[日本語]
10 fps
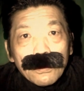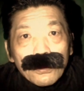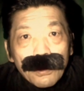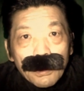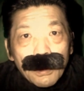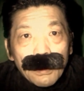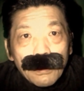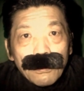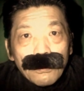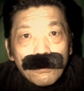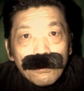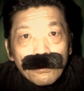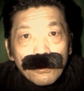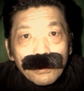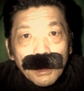それで、
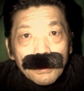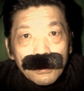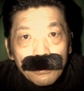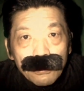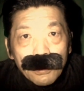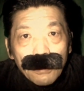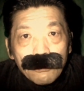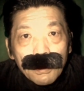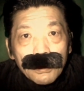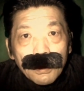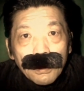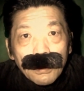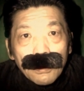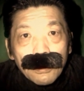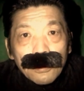お父さんにすぐ電話し
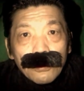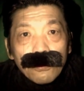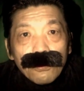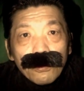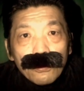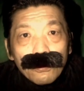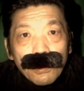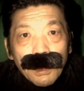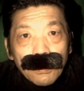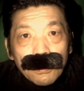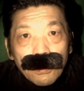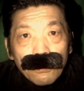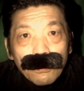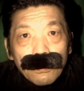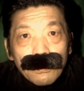て、こういうことがあった
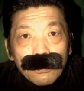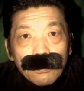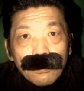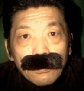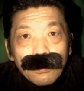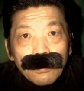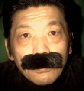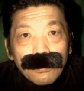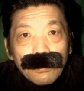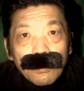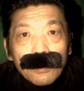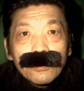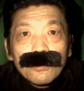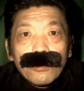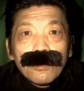の。って
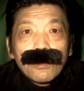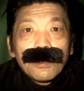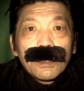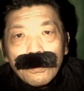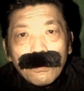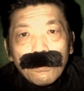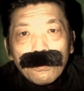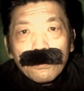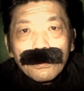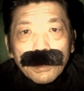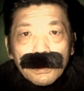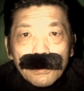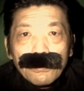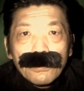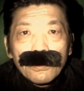言うと、お父さん
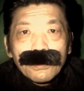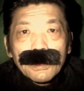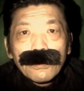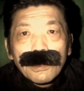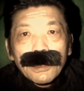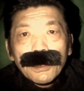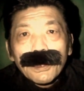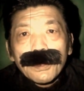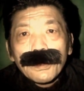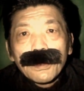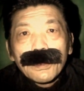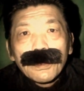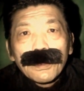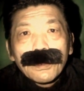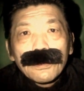仕事そっちのけで、
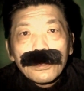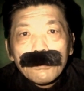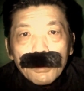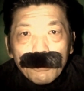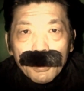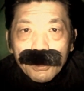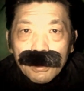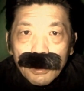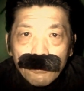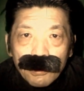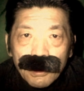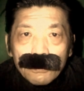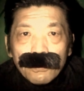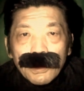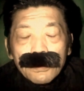車飛ばして来てくれた
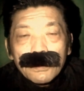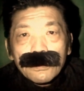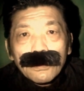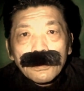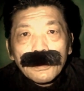そうなんですよ。